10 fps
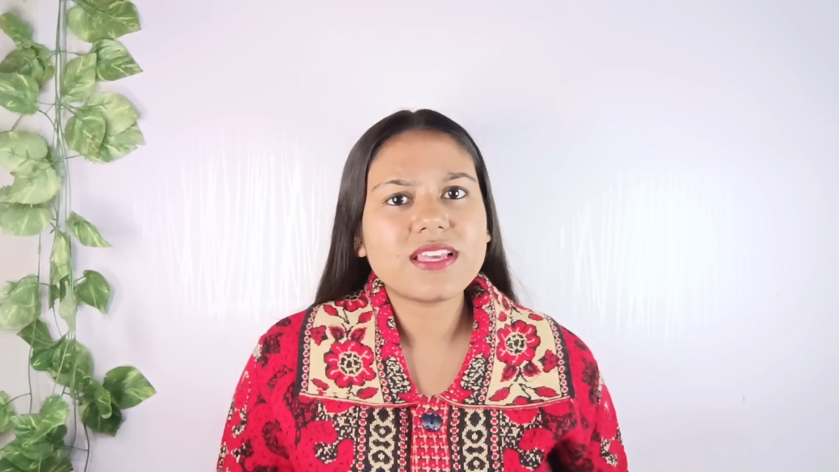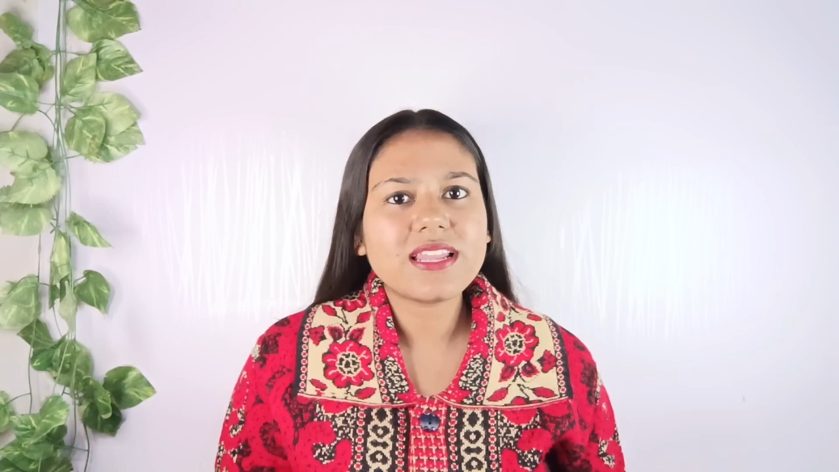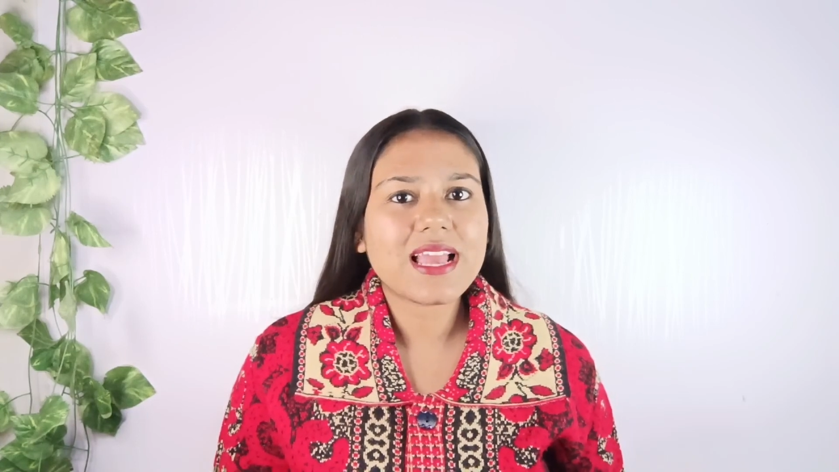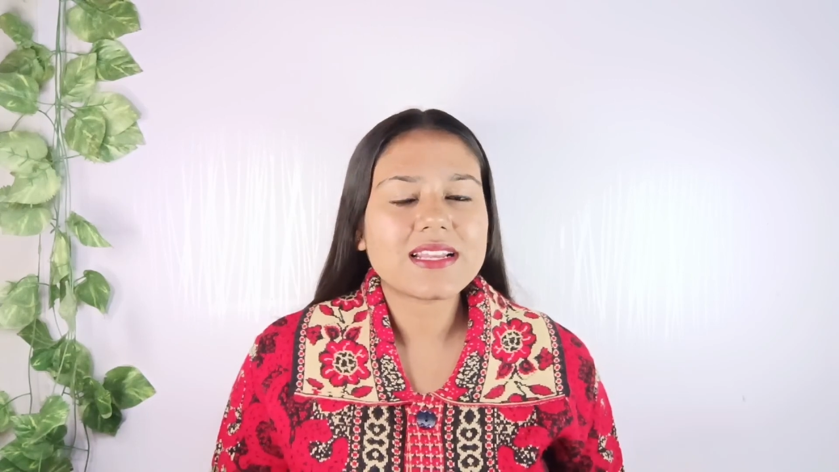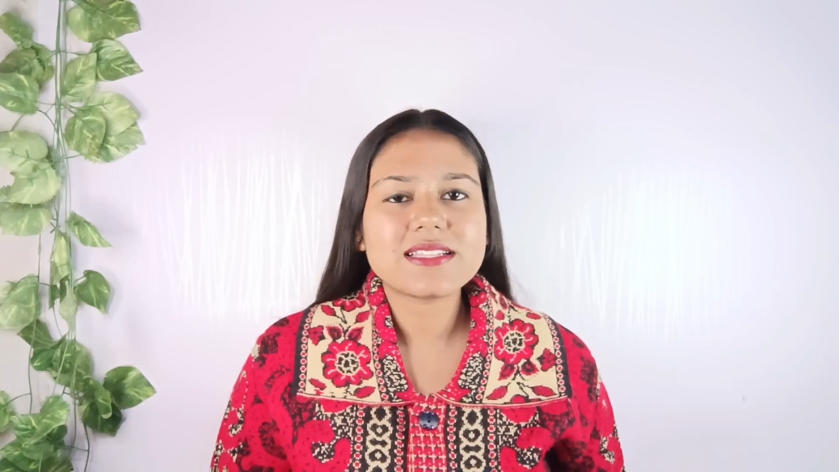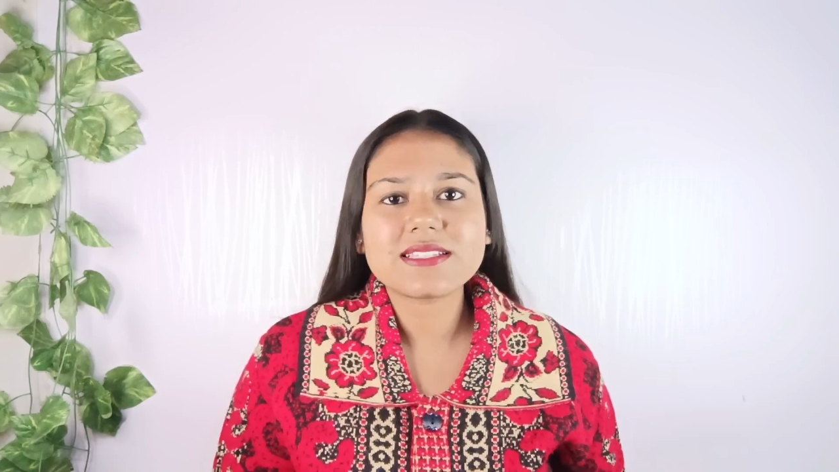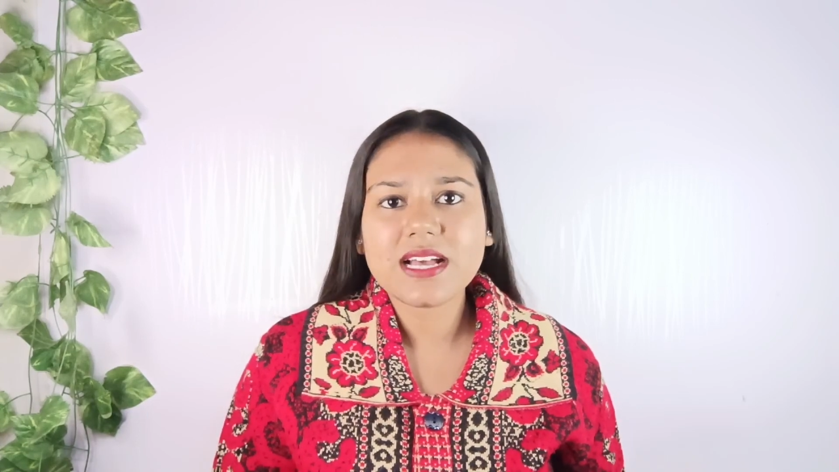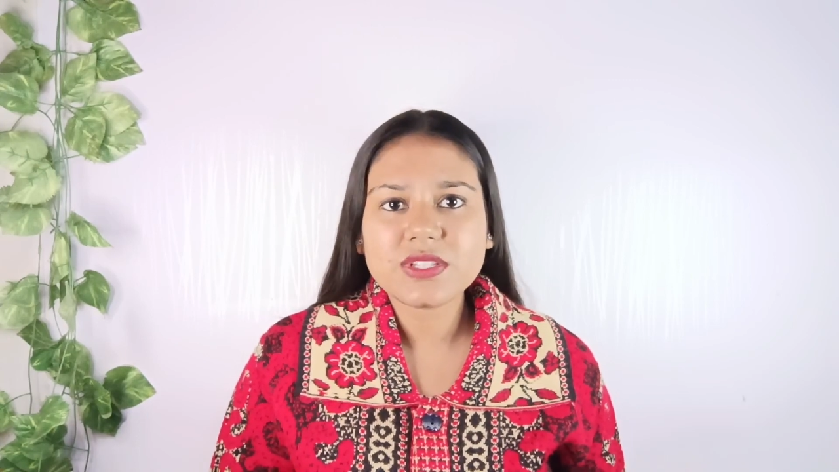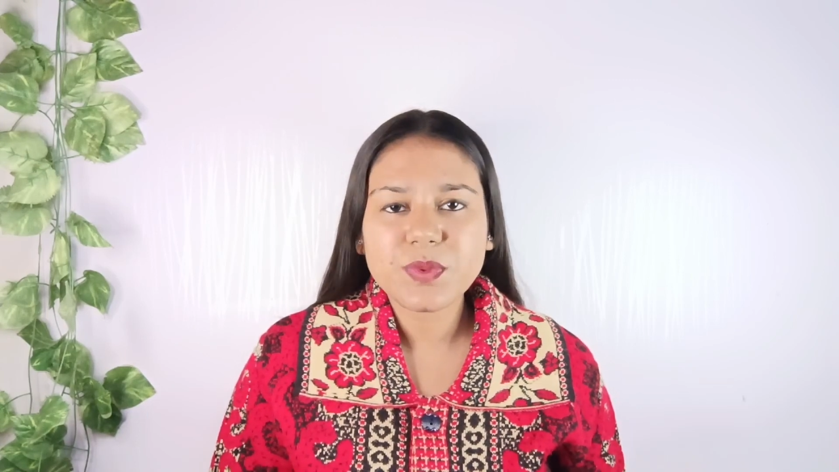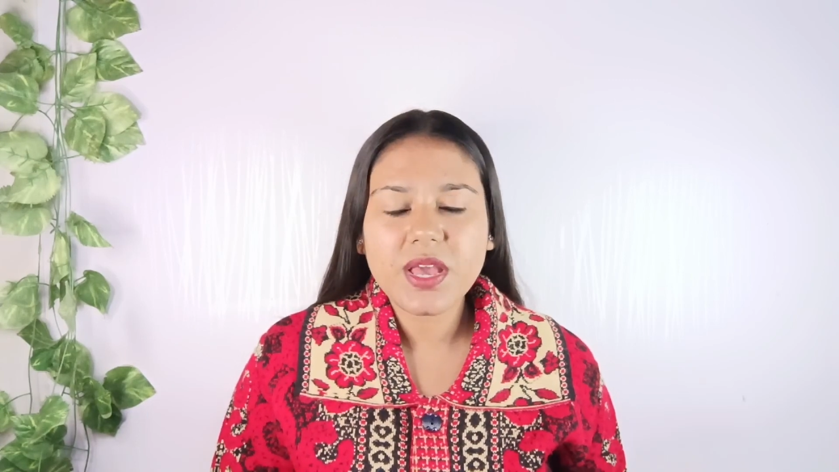देन एक्नेस
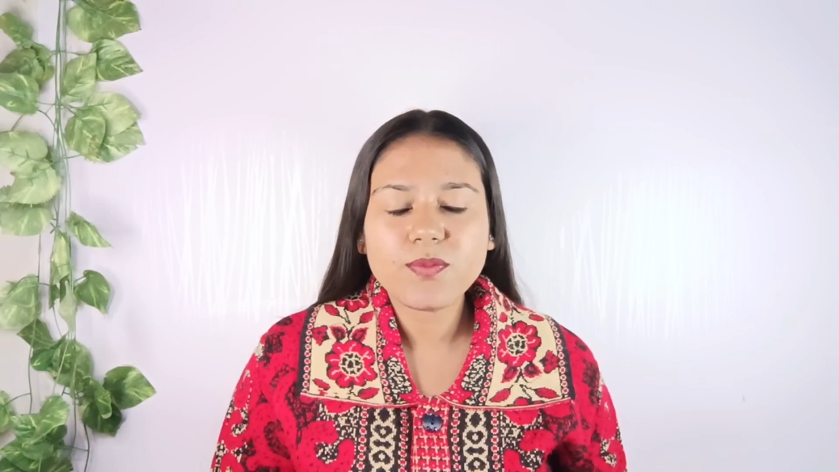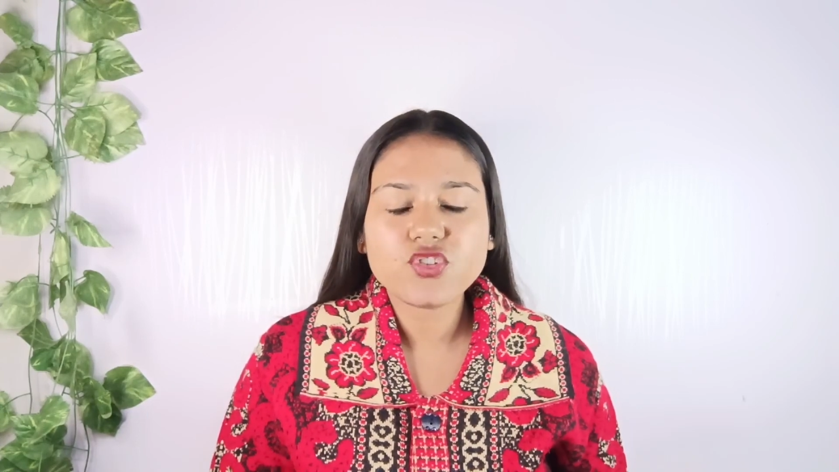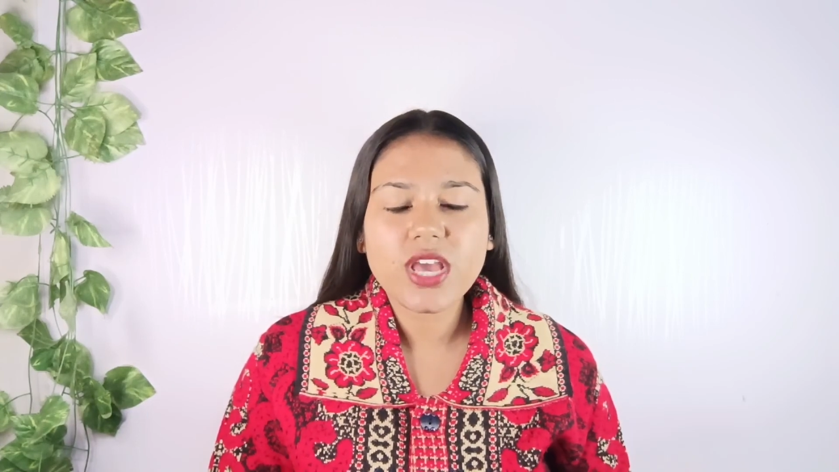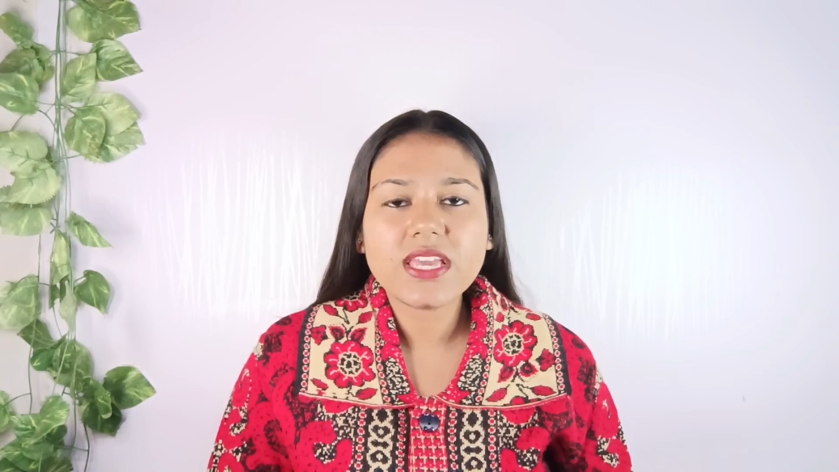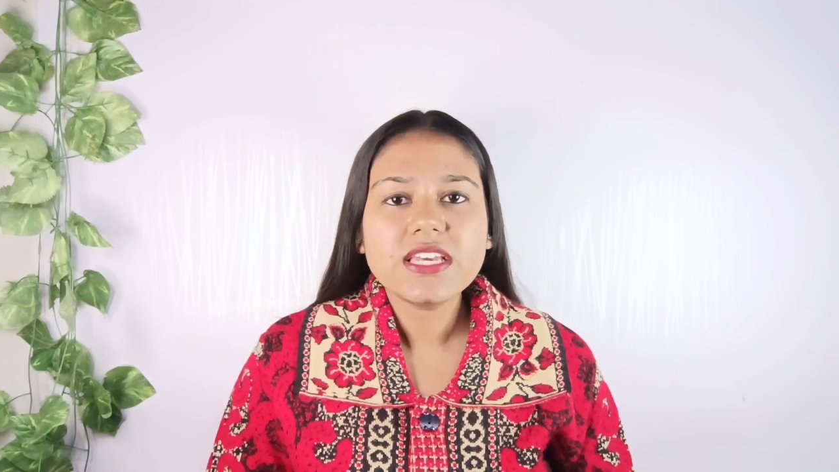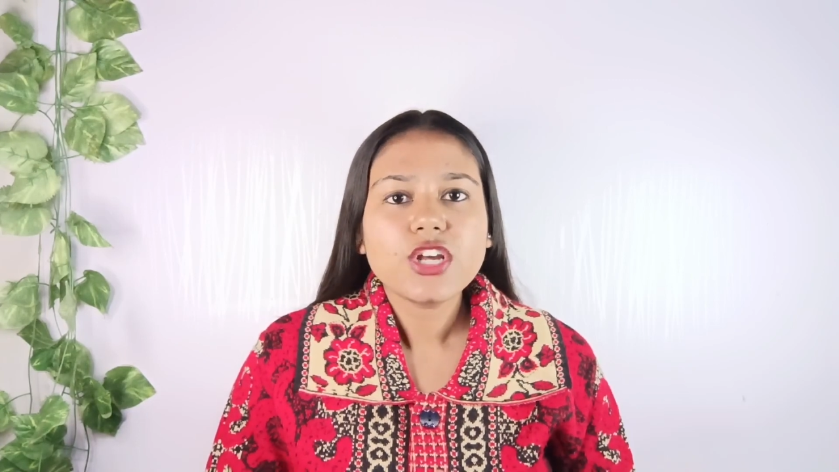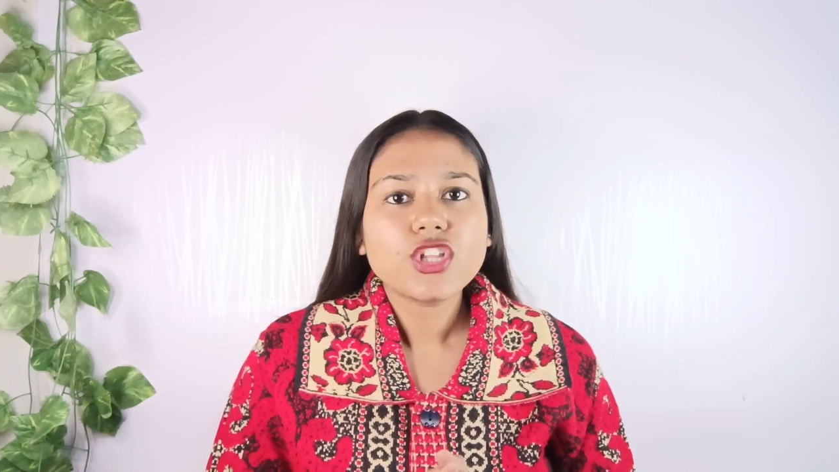स्कास पे आप जाए